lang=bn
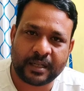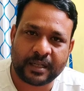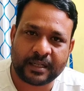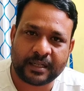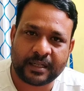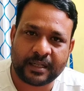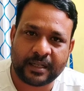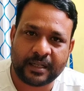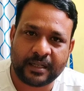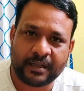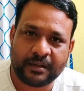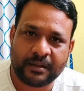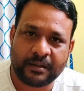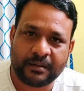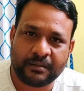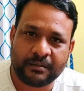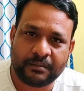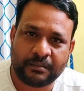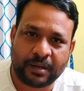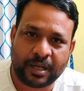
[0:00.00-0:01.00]
একটা
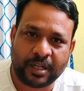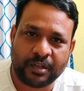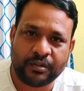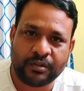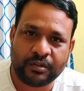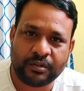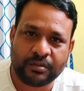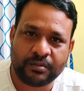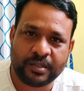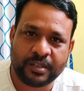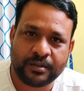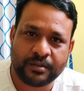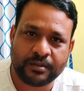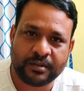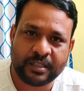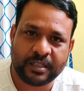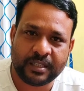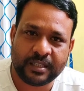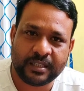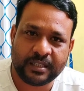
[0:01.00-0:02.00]
ভালো রকমই
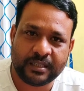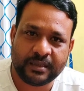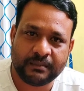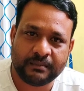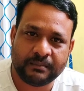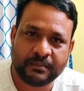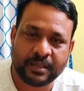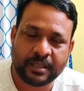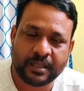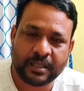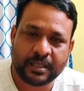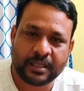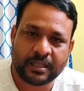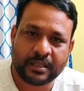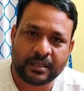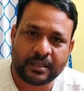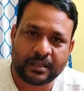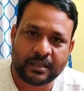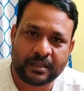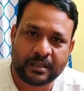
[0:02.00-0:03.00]
ওদের
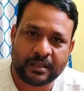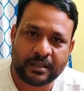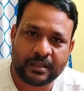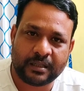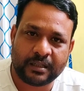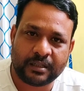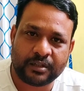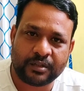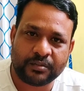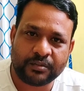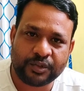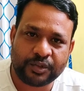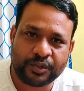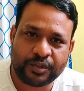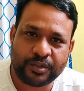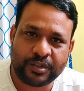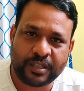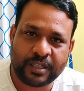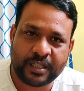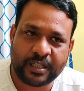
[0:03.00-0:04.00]

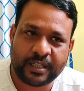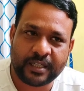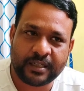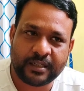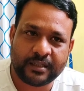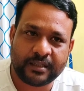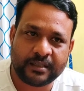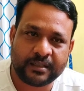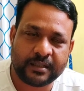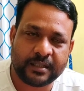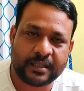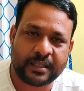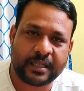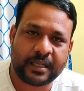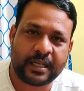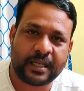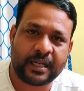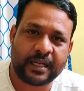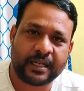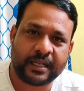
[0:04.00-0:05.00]
কমিশন দেয়
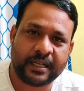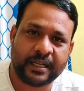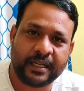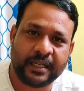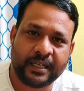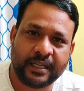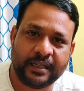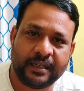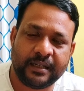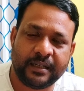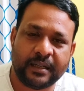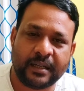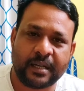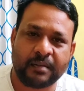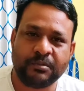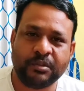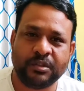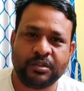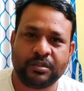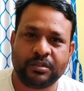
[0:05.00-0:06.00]
যেটা আগে
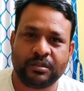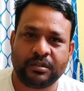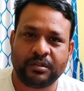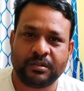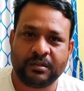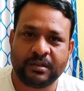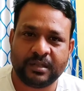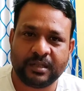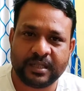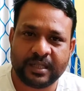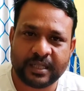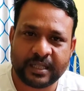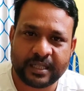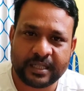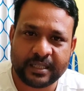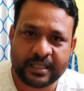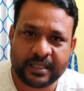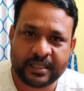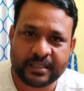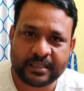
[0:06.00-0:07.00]
আমি যখন
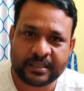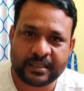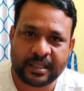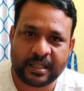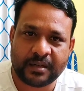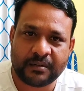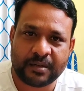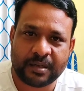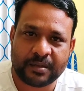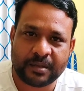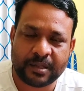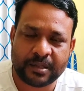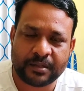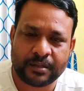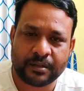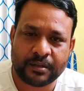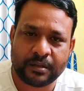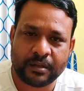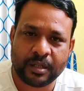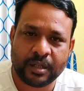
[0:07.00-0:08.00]
এখানে এসছিলাম
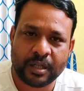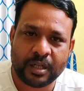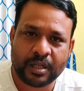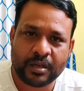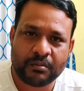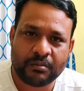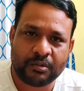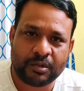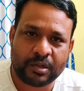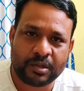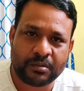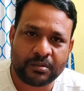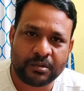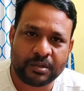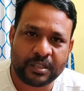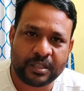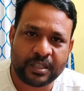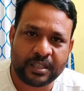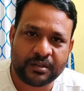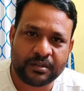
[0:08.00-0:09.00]
আমারও
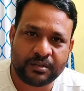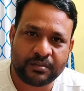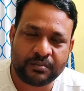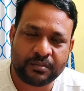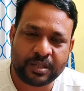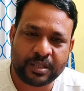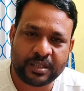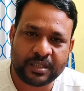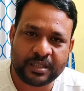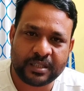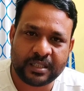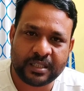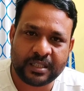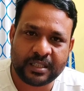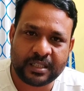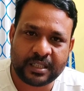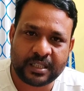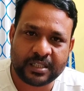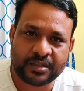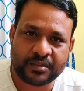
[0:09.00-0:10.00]
মোটামুটি এই কোম্পানিতে
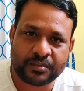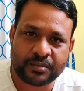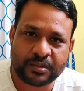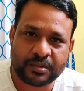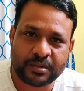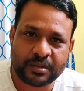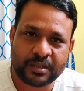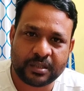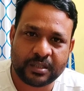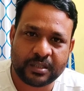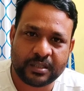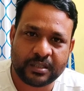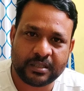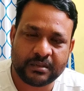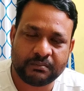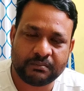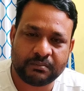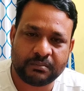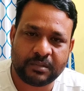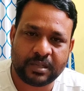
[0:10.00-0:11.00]
ট্রান্সপোর্ট
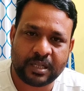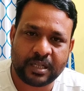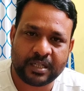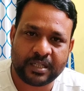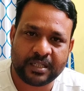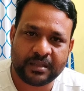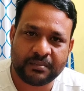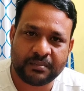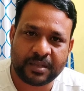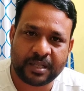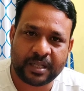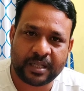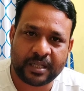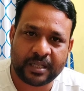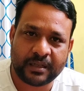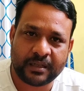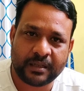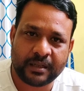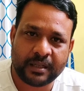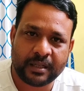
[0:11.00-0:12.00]
লাইনে প্রায়